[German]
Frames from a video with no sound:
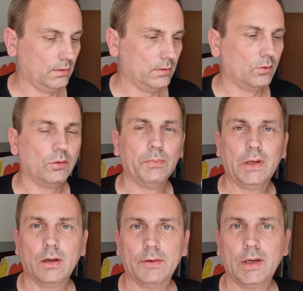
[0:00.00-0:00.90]
So,
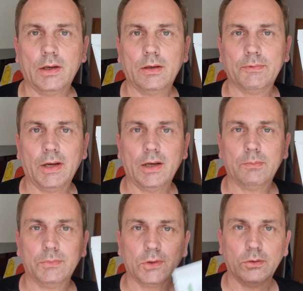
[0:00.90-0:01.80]
mittlerweile haben wir
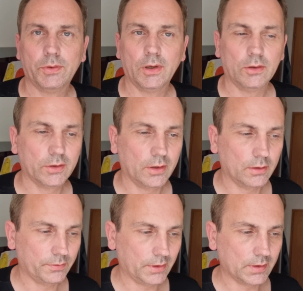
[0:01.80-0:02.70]
Abend und vor lauter
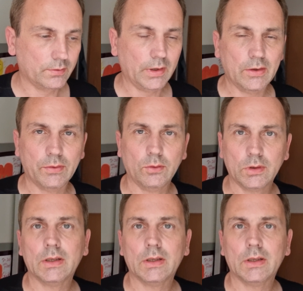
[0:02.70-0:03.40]
Verzweiflung,